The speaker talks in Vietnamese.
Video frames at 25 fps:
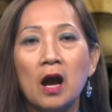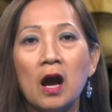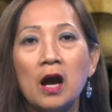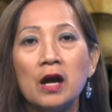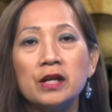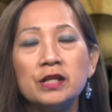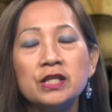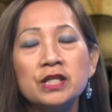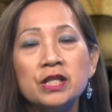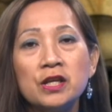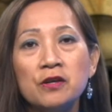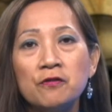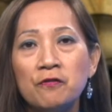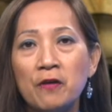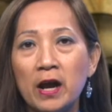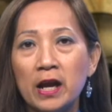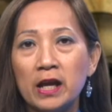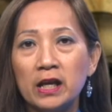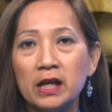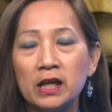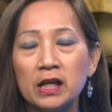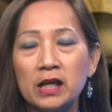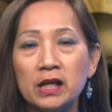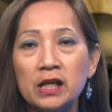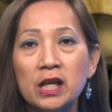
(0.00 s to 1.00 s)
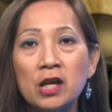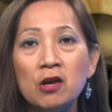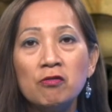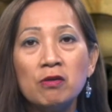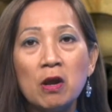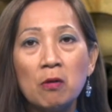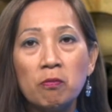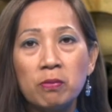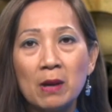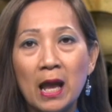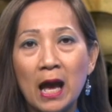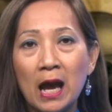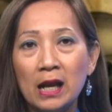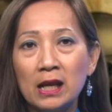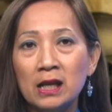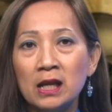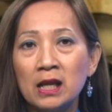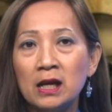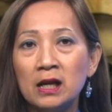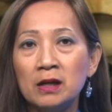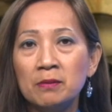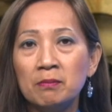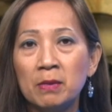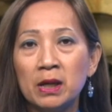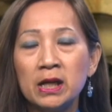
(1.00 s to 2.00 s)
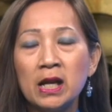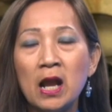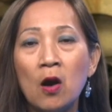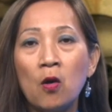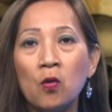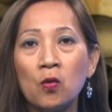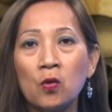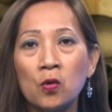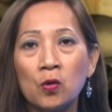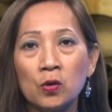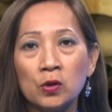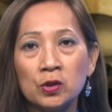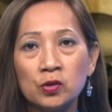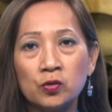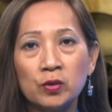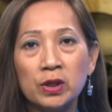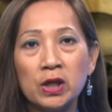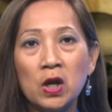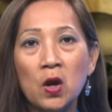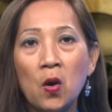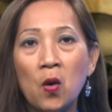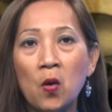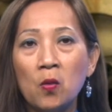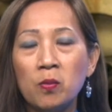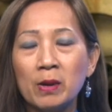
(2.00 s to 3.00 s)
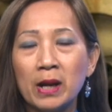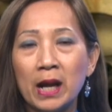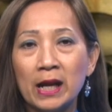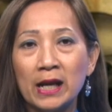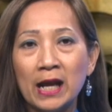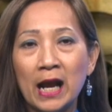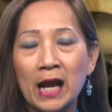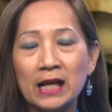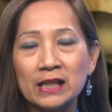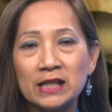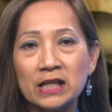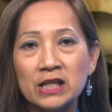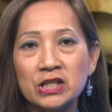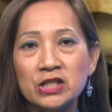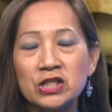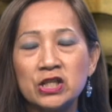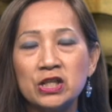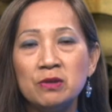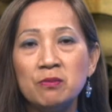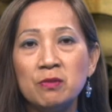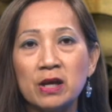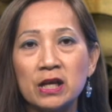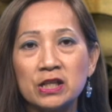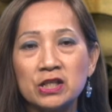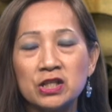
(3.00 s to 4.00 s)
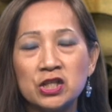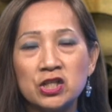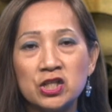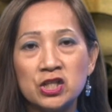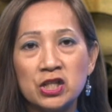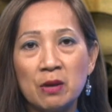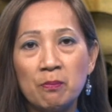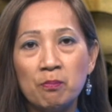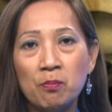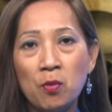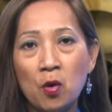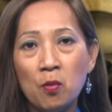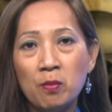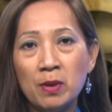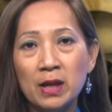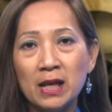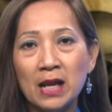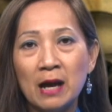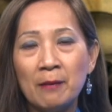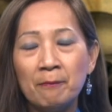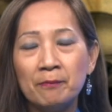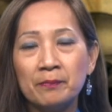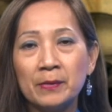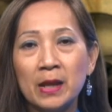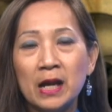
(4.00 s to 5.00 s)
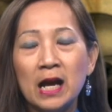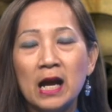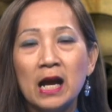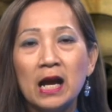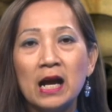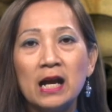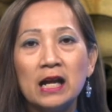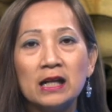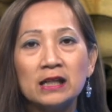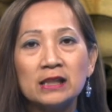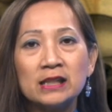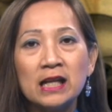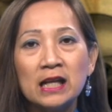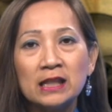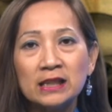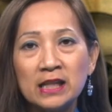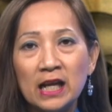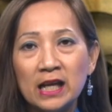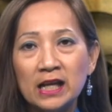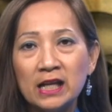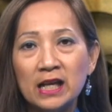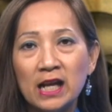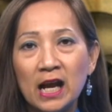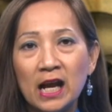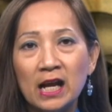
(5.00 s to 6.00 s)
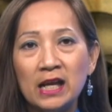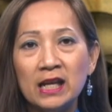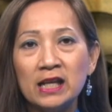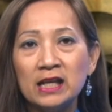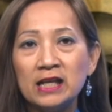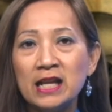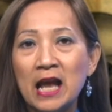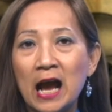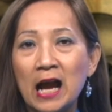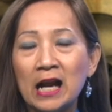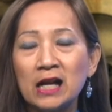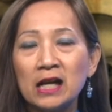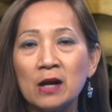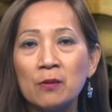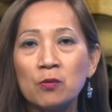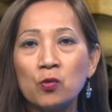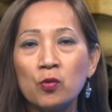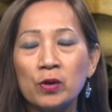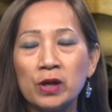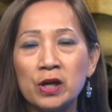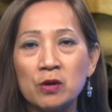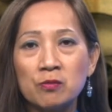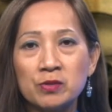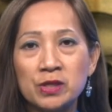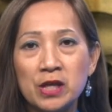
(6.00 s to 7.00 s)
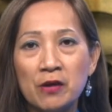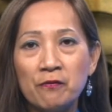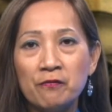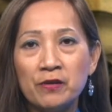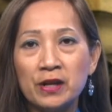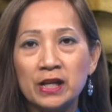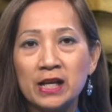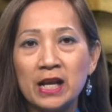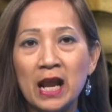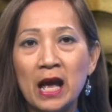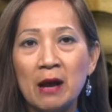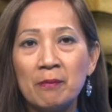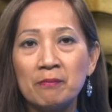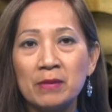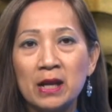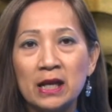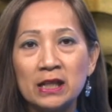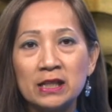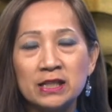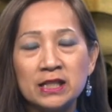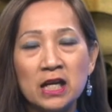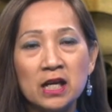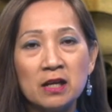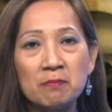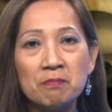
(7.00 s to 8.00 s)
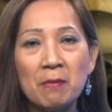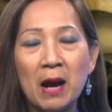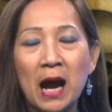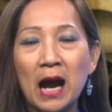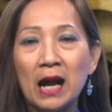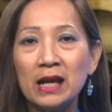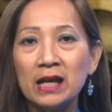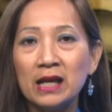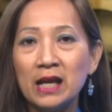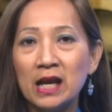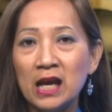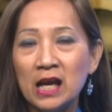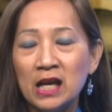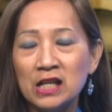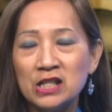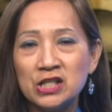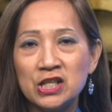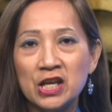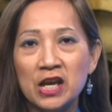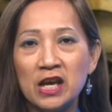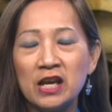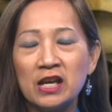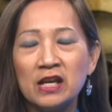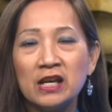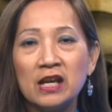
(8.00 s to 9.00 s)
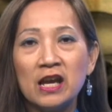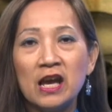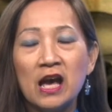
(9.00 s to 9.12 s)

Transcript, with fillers: Như vậy, nếu đọc lại lời mở đầu của tuyên ngôn ngày 2 tháng 9 1945, ta thấy ngay Đảng Cầm quyền Cộng sản Việt Nam đã thất bại ê chề.